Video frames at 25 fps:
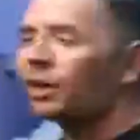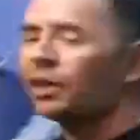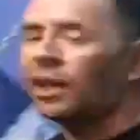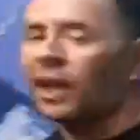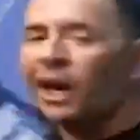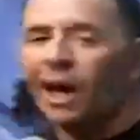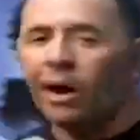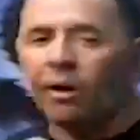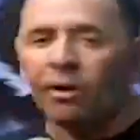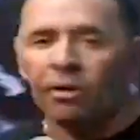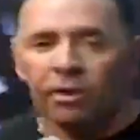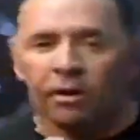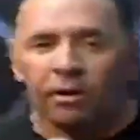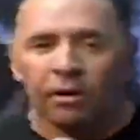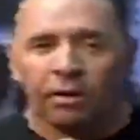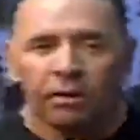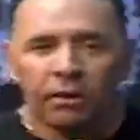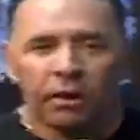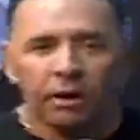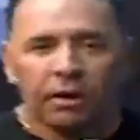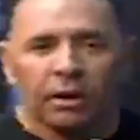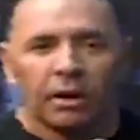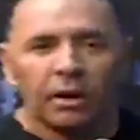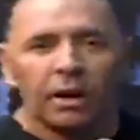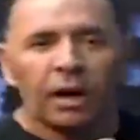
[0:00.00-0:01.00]
federal,
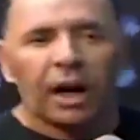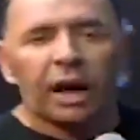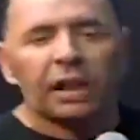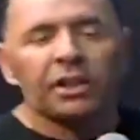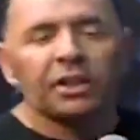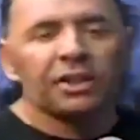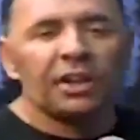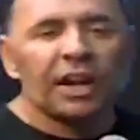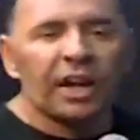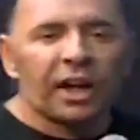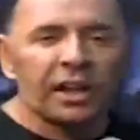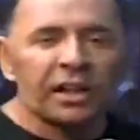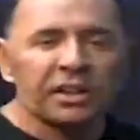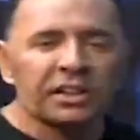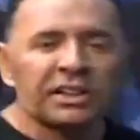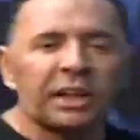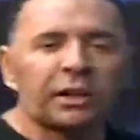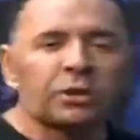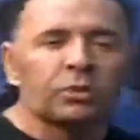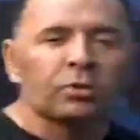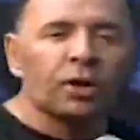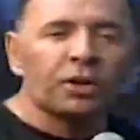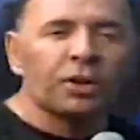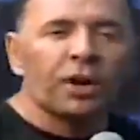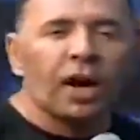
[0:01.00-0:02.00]
a
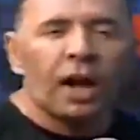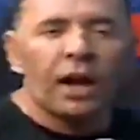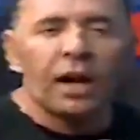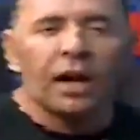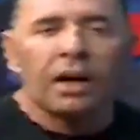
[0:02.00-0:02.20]
liderança toda.